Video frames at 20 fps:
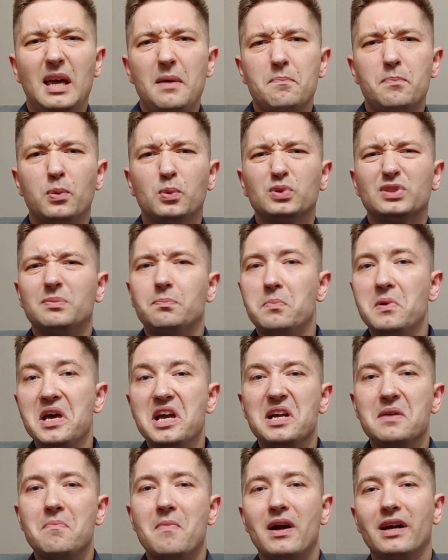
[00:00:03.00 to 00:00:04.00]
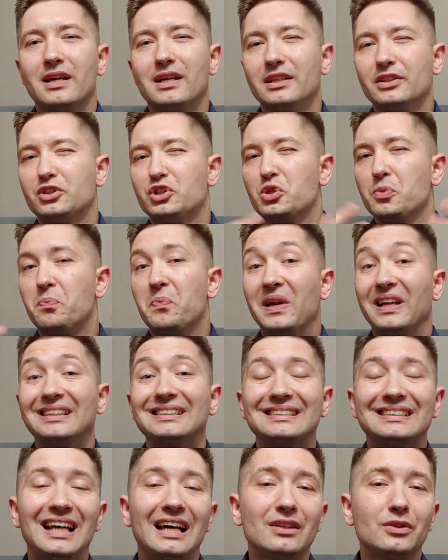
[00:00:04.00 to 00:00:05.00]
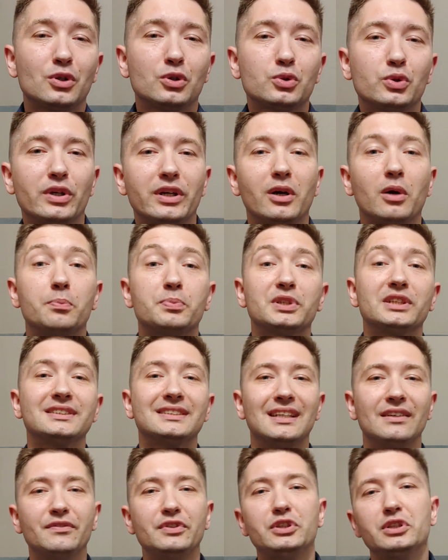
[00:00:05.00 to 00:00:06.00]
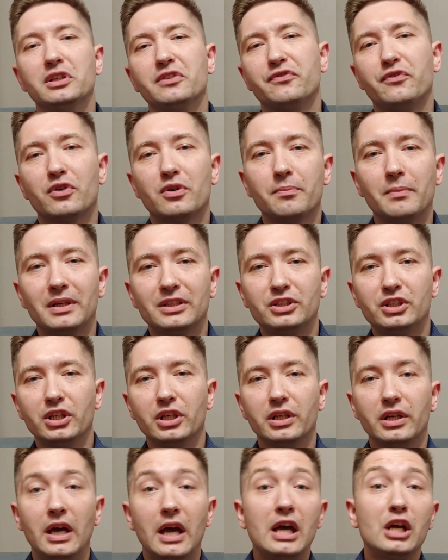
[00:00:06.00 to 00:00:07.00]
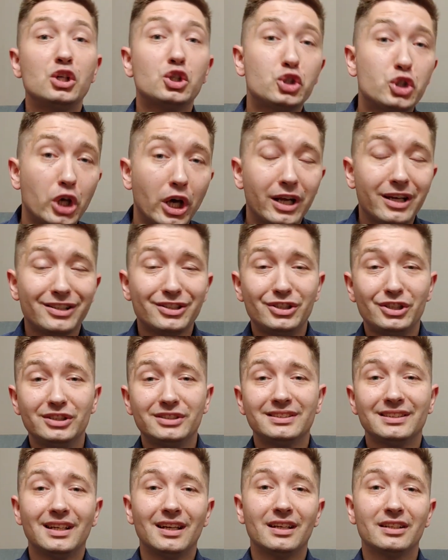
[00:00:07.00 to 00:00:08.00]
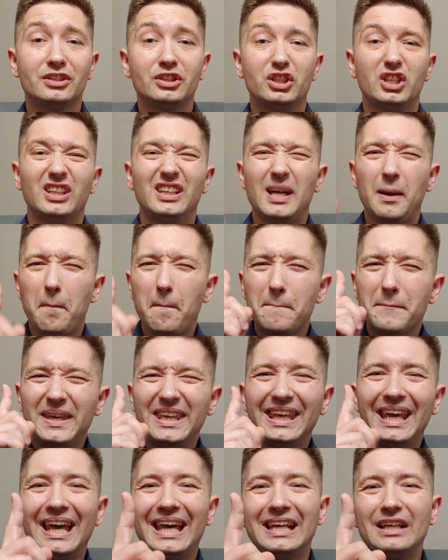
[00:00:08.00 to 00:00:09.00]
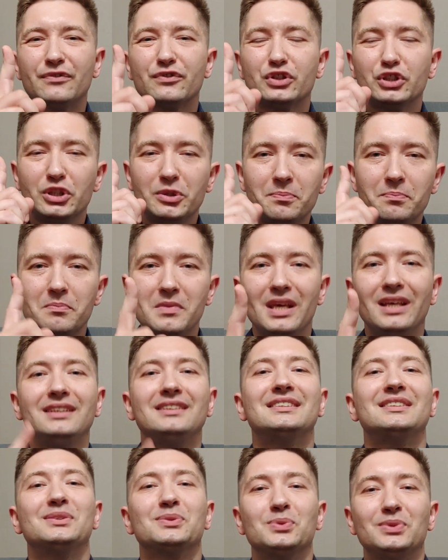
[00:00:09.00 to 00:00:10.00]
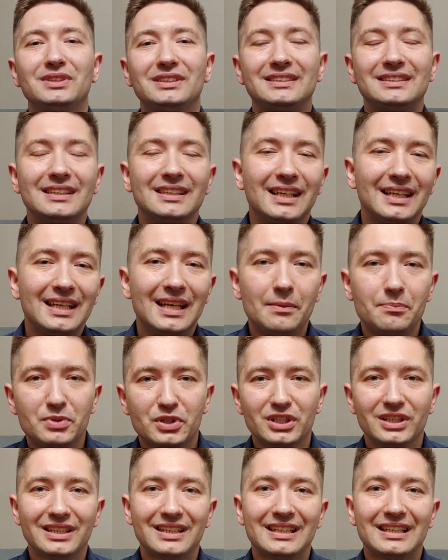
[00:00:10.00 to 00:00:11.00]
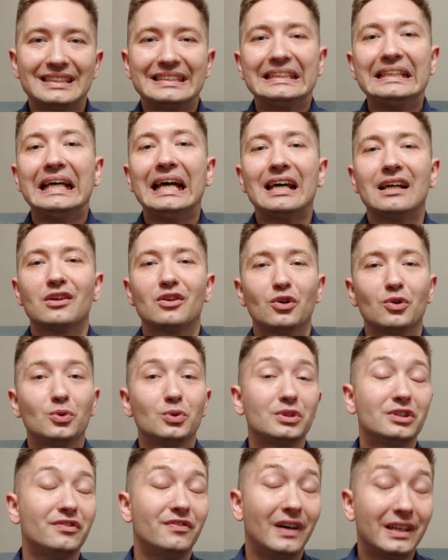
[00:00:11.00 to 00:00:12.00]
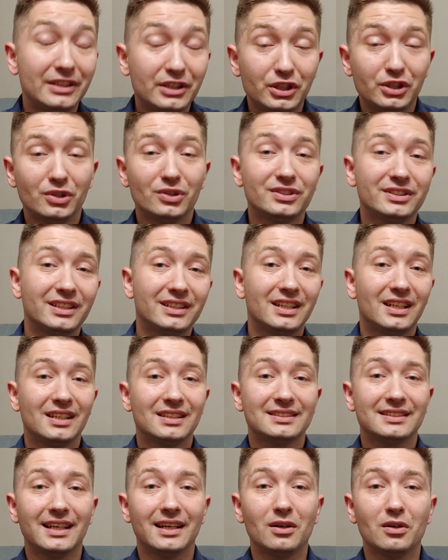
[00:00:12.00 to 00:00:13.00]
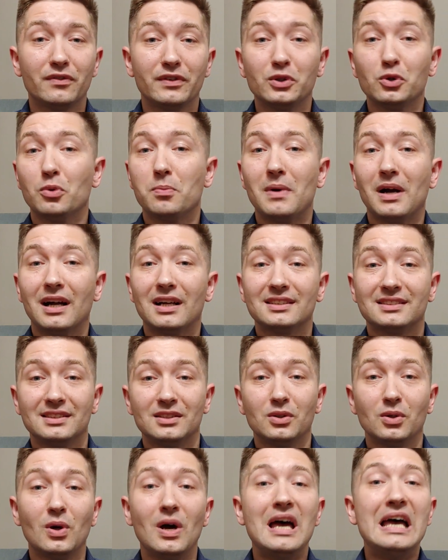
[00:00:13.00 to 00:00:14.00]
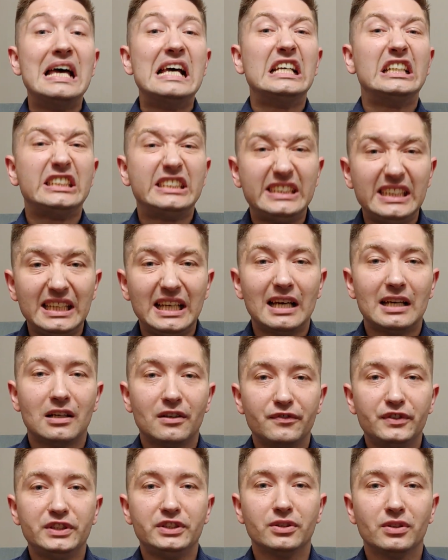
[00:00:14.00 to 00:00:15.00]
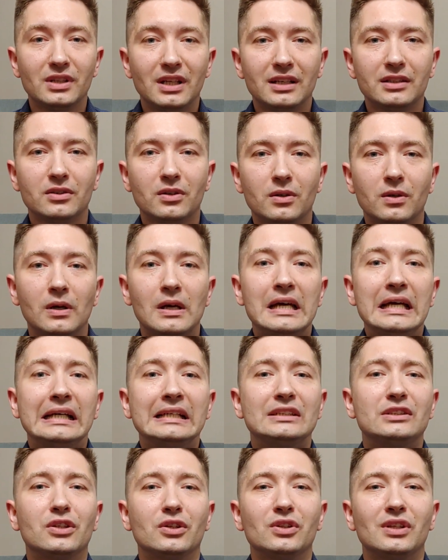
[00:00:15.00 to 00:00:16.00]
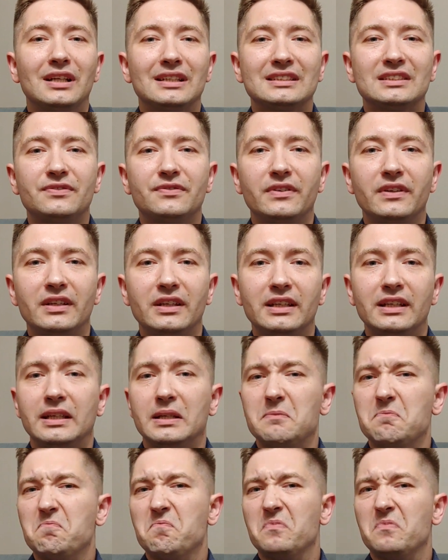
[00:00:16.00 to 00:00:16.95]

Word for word: Tempus, Black Market czy Prenzado, którego przedstawiciel w formacie Churchill znalazł się na pierwszym miejscu listy najlepszych cygar roku 2011 według magazynu Cigar Aficionado, to nazwy